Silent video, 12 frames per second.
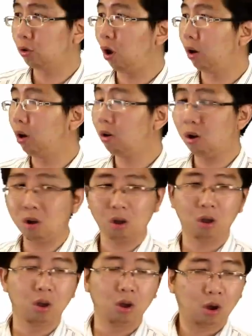น แล้วก็
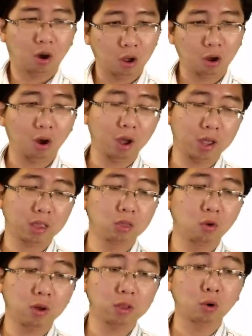ค่อยๆดู
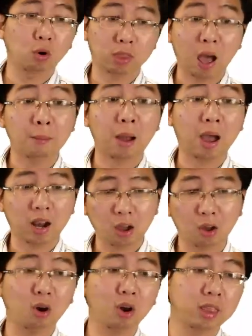ว่าโจทย์ทำหาแล้ว
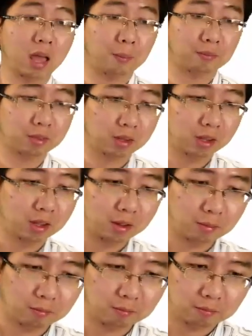ค่อยๆ
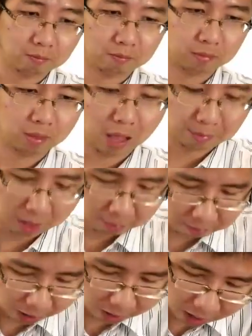ทำตามนั้น
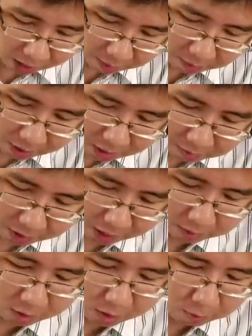ไป อ่ะ มาเริ่มกัน
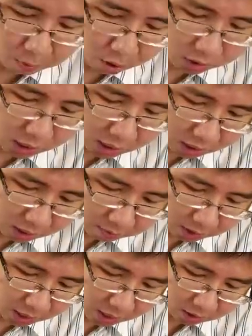ปกติก็เริ่ม
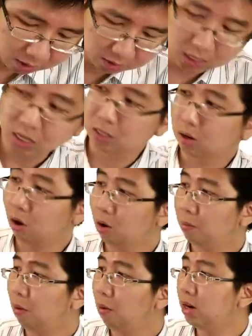ที่ 1เนาะ
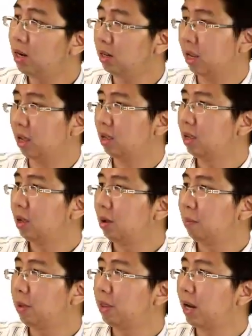เพราะว่า1เนี่ย
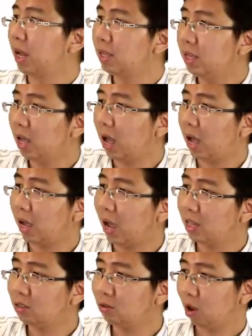เป็นอะไรที่หาง่าย
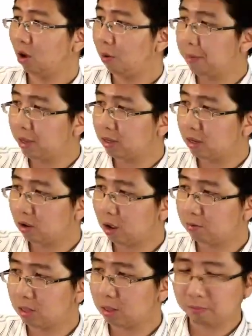ที่สุดแล้ว เพราะเพเชอร์เท่ากั
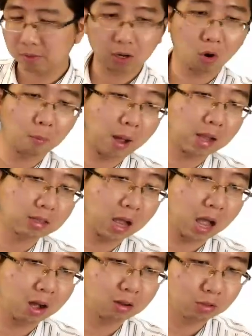บ10กิโลปาส
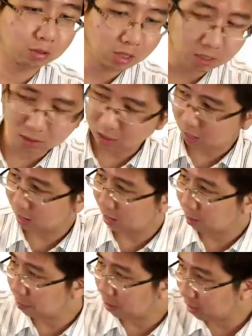คาลจุดที่1สถานะ
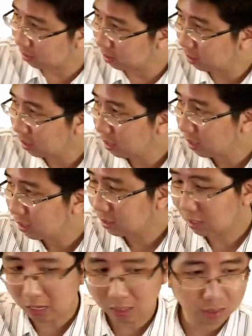เป็น Z
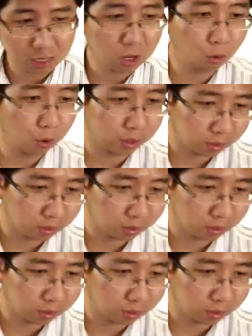liquid ก็